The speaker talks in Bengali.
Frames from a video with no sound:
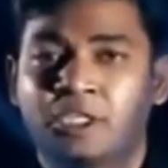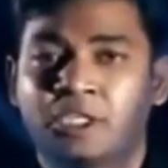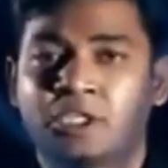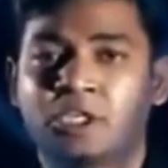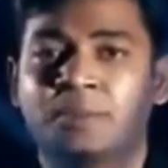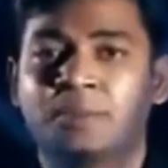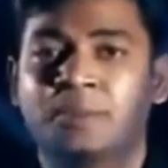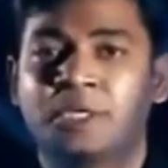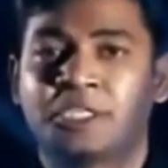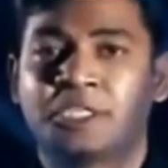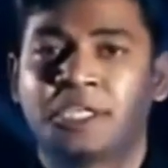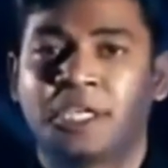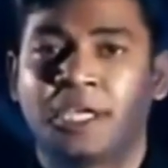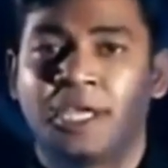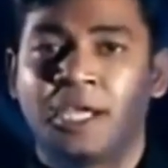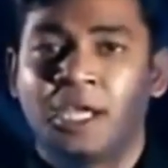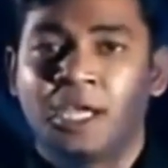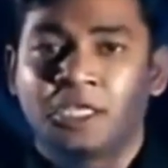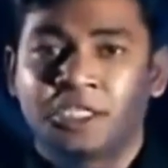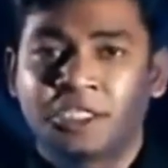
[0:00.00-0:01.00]
যেসব দেশে
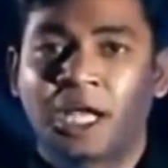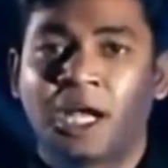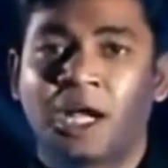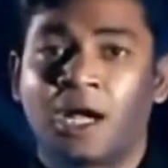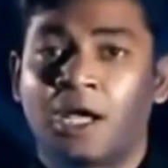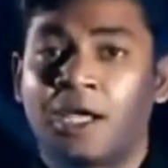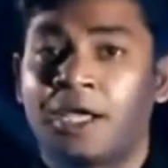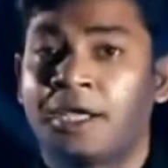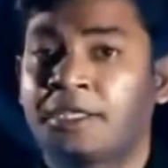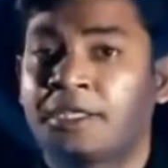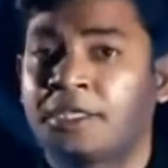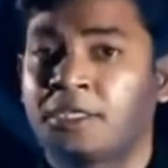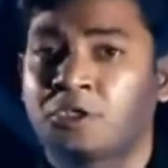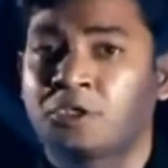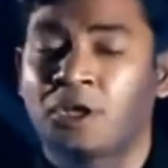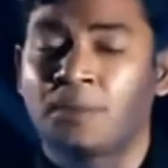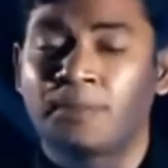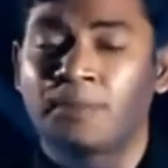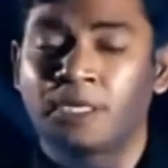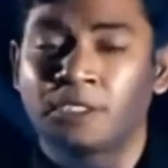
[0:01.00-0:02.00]
শাহ একটি
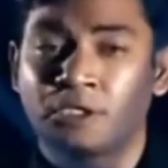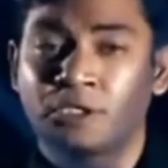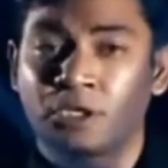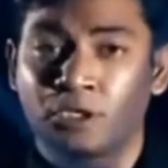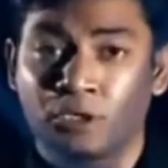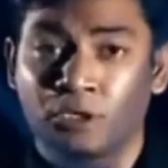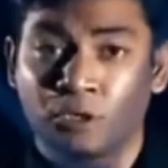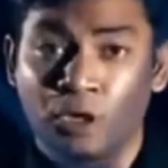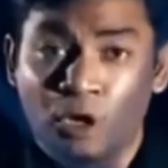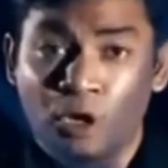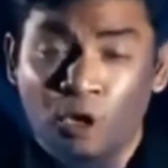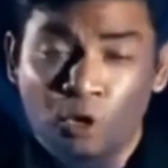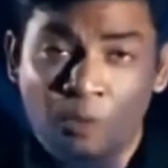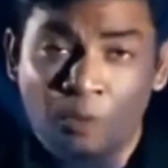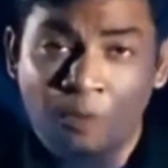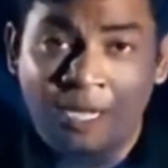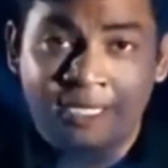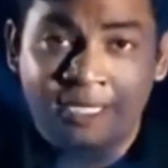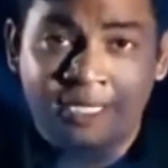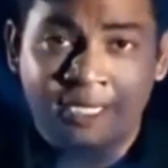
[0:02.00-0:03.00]
সম্মানজনক
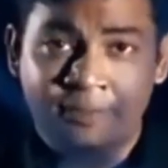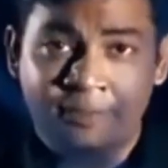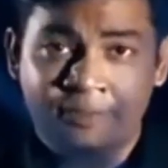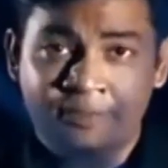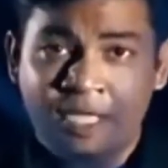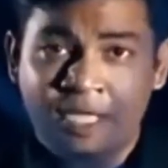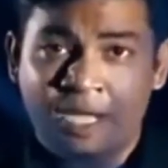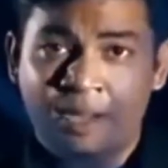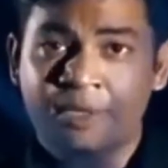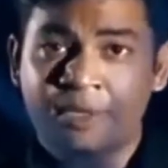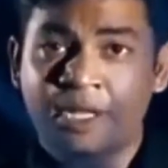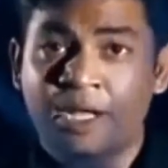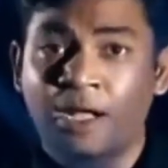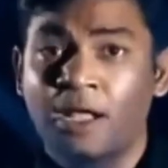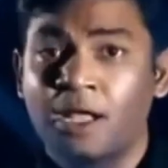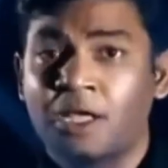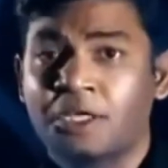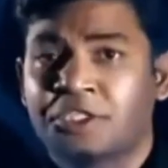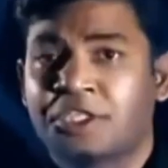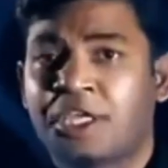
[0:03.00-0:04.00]
উপাধি আমরা
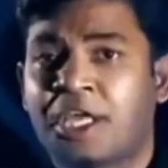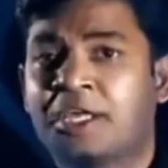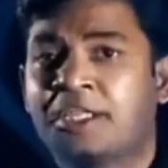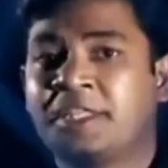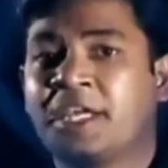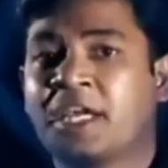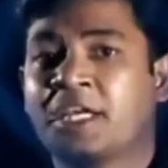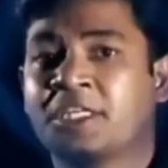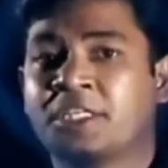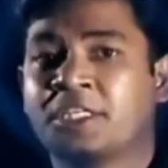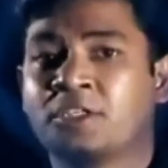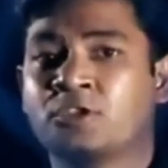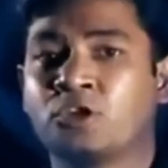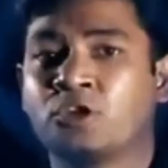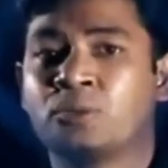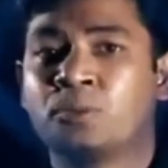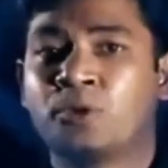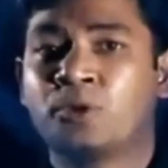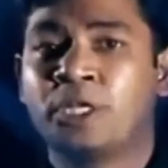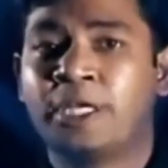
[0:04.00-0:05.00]
সেই ইতিহাসে
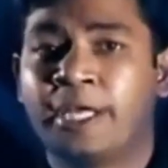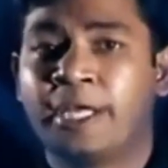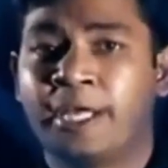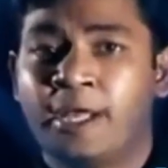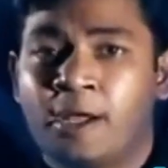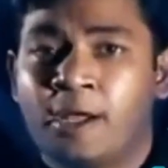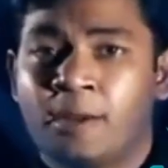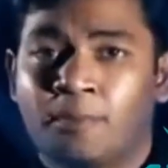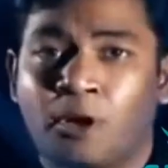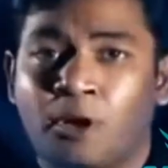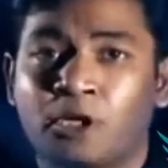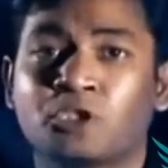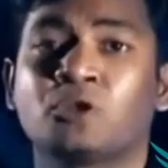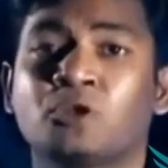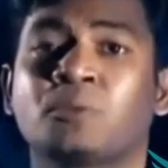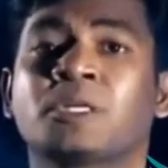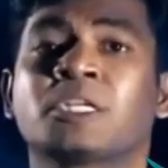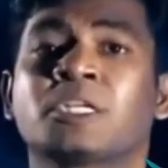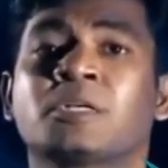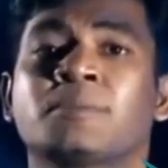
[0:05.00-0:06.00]
চোখ বুলিয়ে
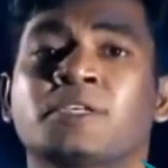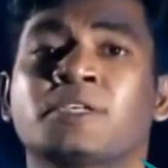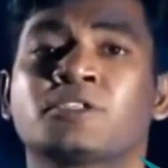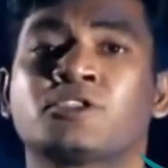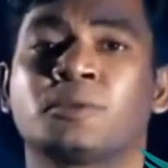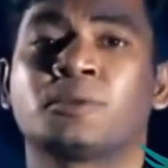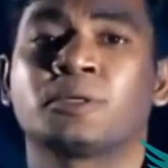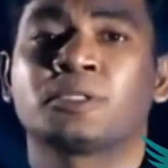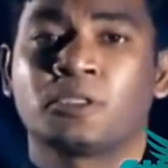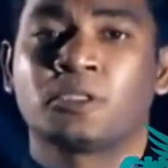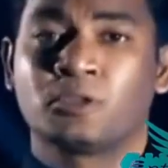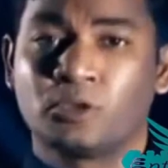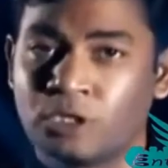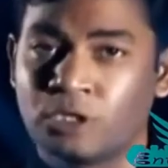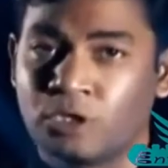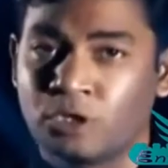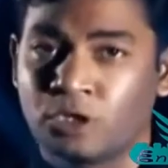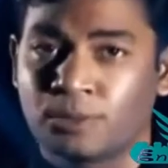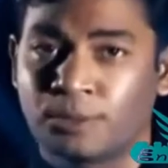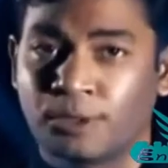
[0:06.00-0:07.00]
বর্তমানের বাস্তবতা
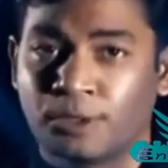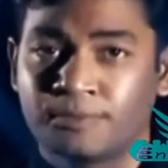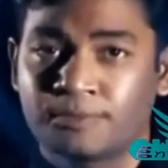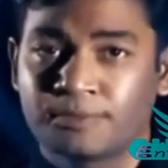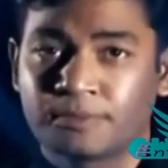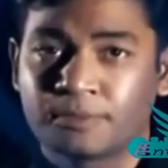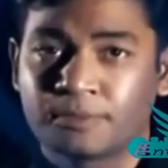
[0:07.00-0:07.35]
তুলে ধরব